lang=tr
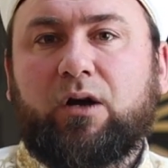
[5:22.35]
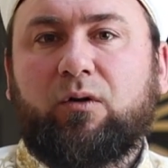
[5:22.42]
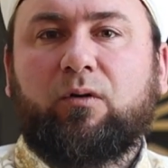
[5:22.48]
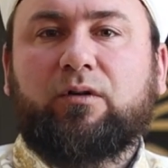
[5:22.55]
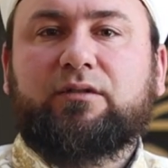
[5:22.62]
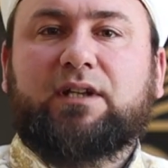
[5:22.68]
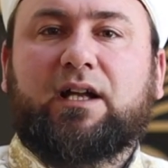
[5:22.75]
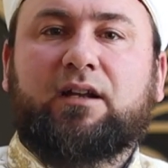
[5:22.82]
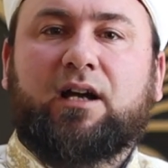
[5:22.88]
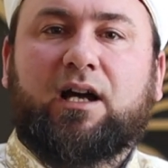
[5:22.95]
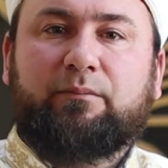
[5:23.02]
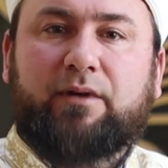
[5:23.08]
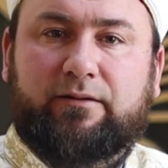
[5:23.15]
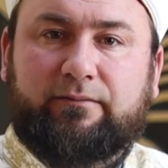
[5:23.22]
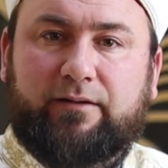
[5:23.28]
ondan
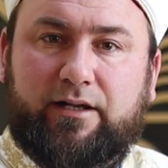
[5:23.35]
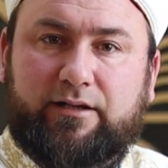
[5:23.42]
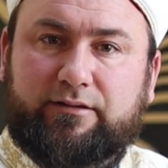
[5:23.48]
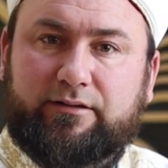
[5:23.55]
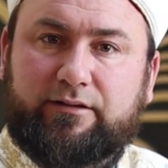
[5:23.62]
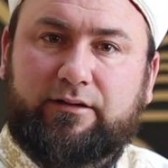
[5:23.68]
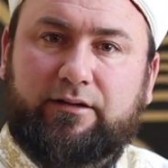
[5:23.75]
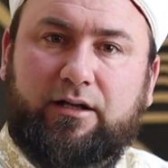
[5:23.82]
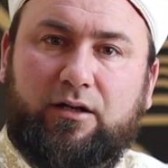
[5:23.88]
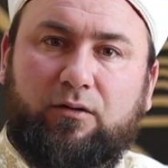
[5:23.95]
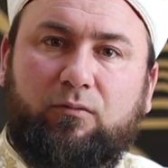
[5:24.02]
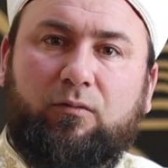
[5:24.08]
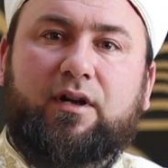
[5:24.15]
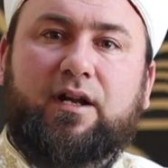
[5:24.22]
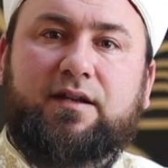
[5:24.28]
haber ver.
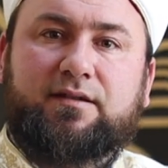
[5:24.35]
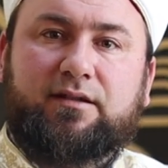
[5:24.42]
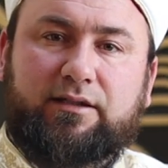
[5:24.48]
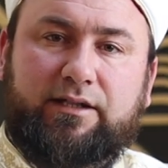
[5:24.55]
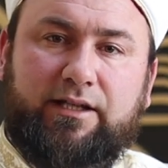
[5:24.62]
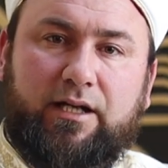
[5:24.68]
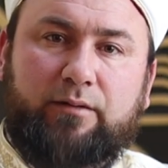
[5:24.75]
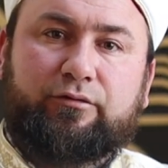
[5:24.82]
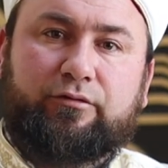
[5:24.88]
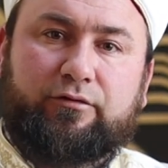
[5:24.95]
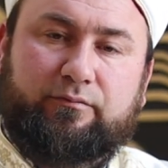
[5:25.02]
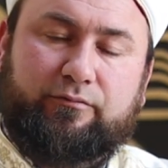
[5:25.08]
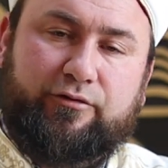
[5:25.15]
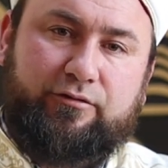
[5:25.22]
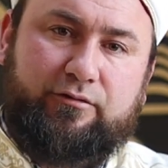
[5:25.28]
O nasıl diye
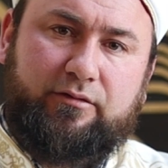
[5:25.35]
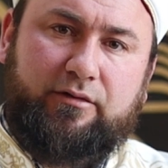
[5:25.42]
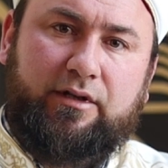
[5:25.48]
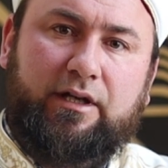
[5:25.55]
buyurmuş.